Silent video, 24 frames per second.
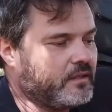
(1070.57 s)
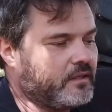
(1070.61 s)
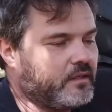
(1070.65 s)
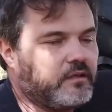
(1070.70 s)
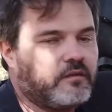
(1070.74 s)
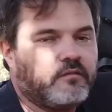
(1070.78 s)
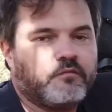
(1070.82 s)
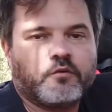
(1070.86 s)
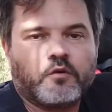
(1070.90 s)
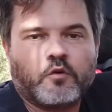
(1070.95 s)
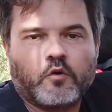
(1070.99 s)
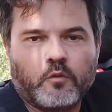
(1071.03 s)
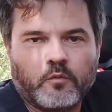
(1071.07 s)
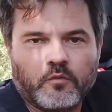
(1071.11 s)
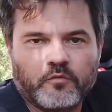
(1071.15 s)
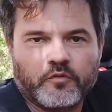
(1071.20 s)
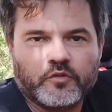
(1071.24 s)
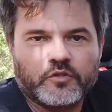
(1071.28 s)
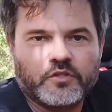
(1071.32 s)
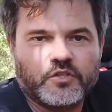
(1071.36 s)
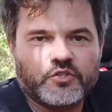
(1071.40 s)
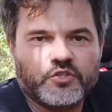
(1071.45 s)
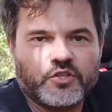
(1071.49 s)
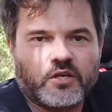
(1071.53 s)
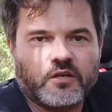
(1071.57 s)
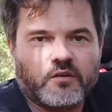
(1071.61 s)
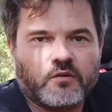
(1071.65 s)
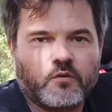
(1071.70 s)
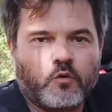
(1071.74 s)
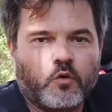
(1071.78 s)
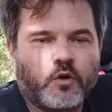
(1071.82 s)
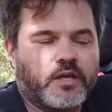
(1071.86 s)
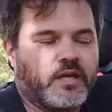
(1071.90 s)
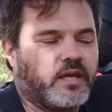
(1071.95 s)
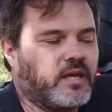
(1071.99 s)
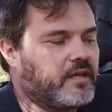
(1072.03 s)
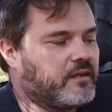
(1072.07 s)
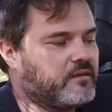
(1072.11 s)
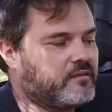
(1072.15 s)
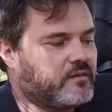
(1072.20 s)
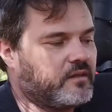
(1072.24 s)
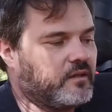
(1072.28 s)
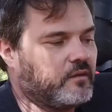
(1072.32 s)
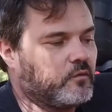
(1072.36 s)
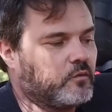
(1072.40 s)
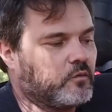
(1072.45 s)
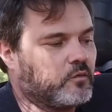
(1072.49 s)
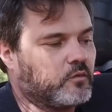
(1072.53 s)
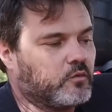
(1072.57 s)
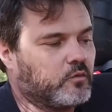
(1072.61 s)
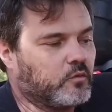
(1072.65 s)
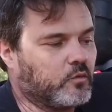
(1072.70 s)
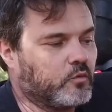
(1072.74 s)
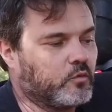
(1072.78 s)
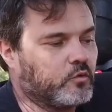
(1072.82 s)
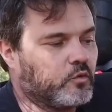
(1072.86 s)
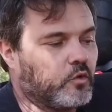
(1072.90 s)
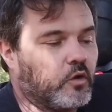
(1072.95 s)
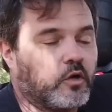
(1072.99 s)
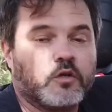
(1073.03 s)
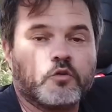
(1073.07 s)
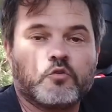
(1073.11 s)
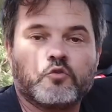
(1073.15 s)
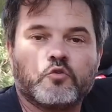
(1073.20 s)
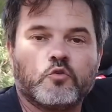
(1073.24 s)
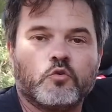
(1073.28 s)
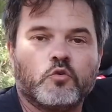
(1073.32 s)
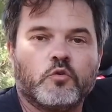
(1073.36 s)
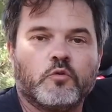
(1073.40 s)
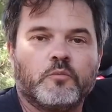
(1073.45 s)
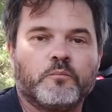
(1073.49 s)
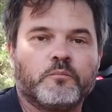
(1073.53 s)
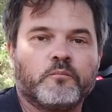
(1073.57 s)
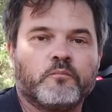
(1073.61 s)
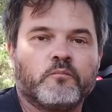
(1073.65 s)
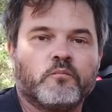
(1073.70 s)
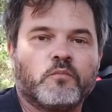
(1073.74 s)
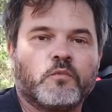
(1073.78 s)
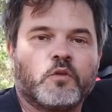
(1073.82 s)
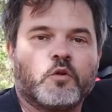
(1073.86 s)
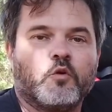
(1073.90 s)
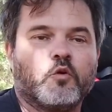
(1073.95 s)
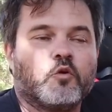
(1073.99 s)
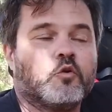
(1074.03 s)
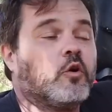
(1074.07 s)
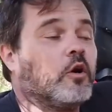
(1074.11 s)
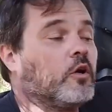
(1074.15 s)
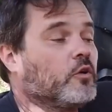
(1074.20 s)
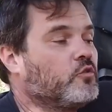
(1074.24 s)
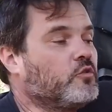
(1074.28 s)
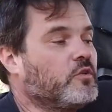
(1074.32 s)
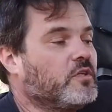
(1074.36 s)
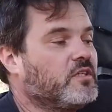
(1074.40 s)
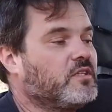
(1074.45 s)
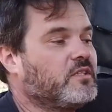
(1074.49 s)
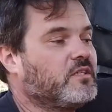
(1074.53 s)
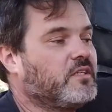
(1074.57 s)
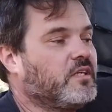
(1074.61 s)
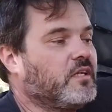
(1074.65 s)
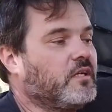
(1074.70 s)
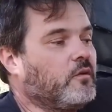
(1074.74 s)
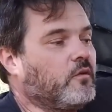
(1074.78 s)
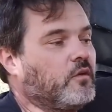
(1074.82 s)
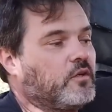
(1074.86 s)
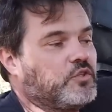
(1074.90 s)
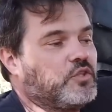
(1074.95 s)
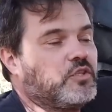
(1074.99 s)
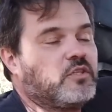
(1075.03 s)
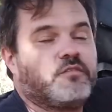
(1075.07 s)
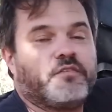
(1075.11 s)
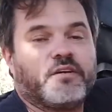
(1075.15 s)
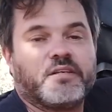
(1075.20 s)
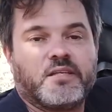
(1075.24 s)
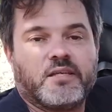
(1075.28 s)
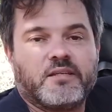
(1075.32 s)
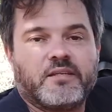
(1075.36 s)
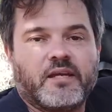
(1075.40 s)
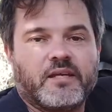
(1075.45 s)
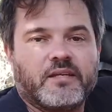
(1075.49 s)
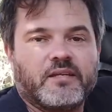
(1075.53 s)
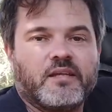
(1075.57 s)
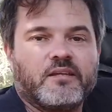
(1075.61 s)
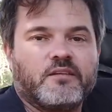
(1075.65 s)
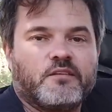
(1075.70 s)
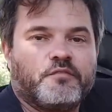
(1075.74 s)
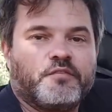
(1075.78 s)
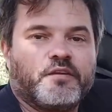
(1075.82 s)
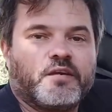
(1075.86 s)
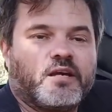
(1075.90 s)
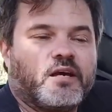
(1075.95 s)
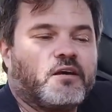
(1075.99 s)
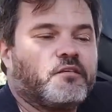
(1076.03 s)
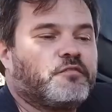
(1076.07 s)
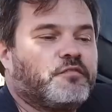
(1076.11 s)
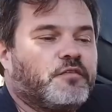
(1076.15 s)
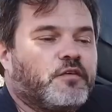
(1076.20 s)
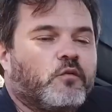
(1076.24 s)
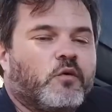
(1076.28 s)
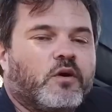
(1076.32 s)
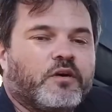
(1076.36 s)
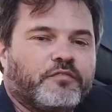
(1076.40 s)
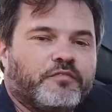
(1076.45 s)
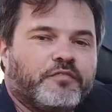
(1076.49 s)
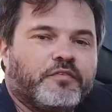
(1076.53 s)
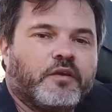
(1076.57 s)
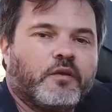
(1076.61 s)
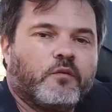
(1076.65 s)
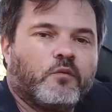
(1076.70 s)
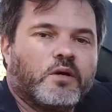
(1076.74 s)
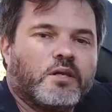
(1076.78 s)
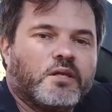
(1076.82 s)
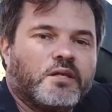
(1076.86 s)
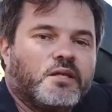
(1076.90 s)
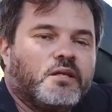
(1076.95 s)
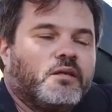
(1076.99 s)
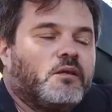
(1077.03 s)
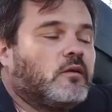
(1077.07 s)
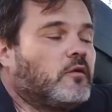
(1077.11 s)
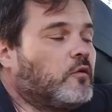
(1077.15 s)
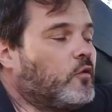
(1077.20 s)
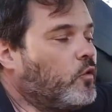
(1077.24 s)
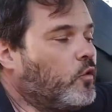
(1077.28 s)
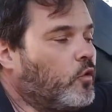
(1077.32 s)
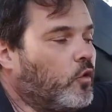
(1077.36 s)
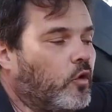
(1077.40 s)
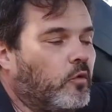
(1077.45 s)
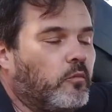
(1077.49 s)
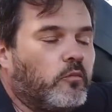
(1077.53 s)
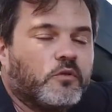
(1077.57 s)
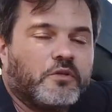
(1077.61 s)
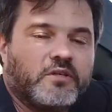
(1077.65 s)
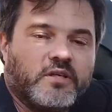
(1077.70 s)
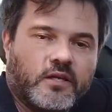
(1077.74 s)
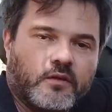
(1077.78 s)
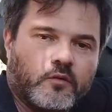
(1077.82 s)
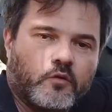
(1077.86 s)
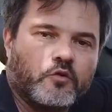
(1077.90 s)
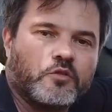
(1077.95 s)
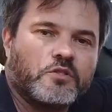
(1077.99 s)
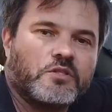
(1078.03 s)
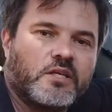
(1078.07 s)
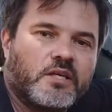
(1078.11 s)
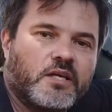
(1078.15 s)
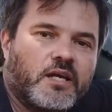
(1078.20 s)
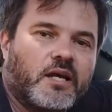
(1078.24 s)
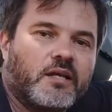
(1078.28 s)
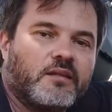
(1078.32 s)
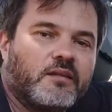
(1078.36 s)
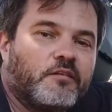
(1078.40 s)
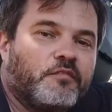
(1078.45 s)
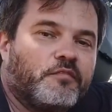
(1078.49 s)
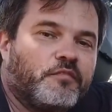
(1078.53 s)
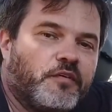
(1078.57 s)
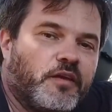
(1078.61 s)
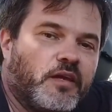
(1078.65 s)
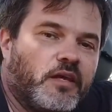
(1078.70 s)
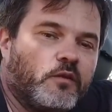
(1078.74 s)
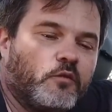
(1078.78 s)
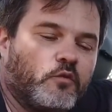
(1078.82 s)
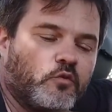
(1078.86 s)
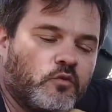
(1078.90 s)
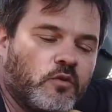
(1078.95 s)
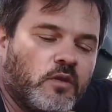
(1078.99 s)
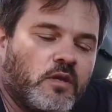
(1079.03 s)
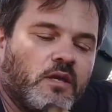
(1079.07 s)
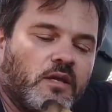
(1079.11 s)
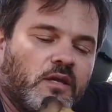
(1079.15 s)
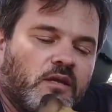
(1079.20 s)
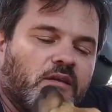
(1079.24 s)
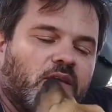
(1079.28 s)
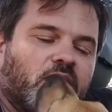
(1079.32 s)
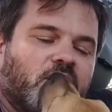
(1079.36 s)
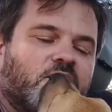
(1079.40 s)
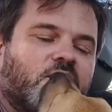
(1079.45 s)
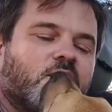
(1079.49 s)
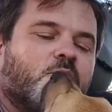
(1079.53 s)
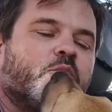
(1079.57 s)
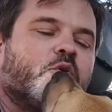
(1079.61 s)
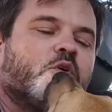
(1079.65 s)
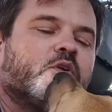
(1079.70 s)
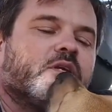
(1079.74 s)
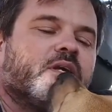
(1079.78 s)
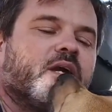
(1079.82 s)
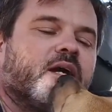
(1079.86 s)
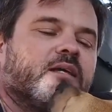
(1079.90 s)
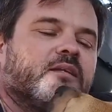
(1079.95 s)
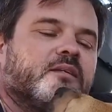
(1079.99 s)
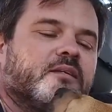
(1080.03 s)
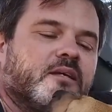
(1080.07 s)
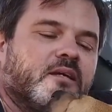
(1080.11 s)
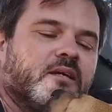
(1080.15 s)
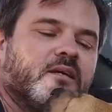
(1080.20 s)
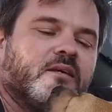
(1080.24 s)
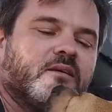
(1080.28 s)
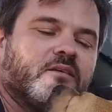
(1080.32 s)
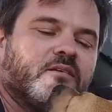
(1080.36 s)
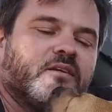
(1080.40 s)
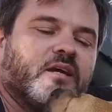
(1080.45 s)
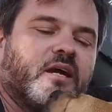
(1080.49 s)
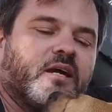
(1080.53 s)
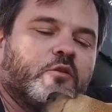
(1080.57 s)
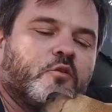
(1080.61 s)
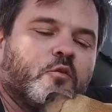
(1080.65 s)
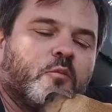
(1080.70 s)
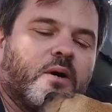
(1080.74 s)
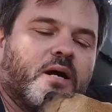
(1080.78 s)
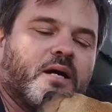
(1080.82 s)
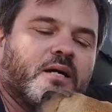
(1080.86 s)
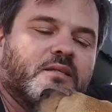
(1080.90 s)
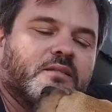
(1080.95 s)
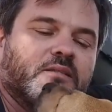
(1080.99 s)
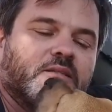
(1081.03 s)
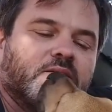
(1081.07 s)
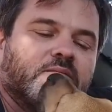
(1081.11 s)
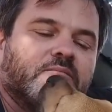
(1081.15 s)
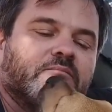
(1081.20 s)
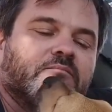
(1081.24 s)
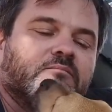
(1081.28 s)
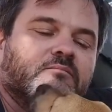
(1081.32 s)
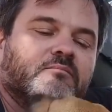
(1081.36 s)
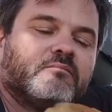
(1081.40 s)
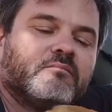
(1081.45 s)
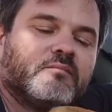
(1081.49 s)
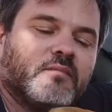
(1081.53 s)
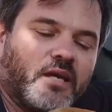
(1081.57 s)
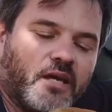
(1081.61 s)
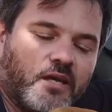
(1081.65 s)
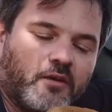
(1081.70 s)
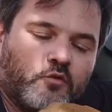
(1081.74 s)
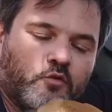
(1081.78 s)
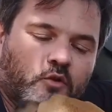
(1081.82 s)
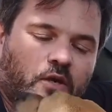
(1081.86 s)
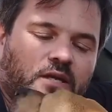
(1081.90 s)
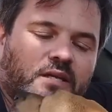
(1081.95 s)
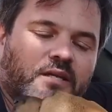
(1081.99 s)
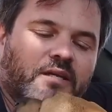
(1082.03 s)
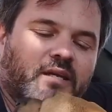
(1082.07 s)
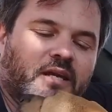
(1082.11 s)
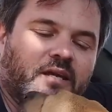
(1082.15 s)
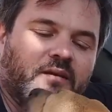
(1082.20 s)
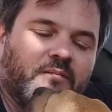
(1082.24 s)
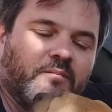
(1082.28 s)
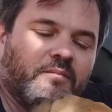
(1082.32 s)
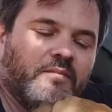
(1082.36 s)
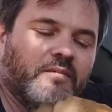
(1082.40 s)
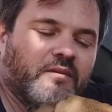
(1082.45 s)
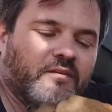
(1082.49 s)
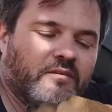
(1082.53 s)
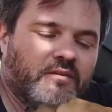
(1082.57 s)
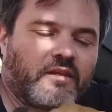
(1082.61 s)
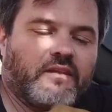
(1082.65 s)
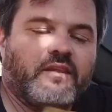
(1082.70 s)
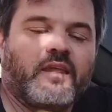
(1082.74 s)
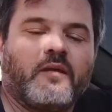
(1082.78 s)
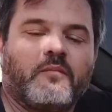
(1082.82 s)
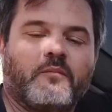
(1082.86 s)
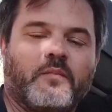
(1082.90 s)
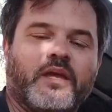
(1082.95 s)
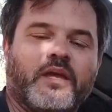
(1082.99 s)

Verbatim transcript: E como vocês já conhecem o, o, nosso o nosso estilo, a gente vai tentar identificar fio a fio ali como diagnosticar defeitos e assim por diante. Certo, Max? É isso aí, né? Você tem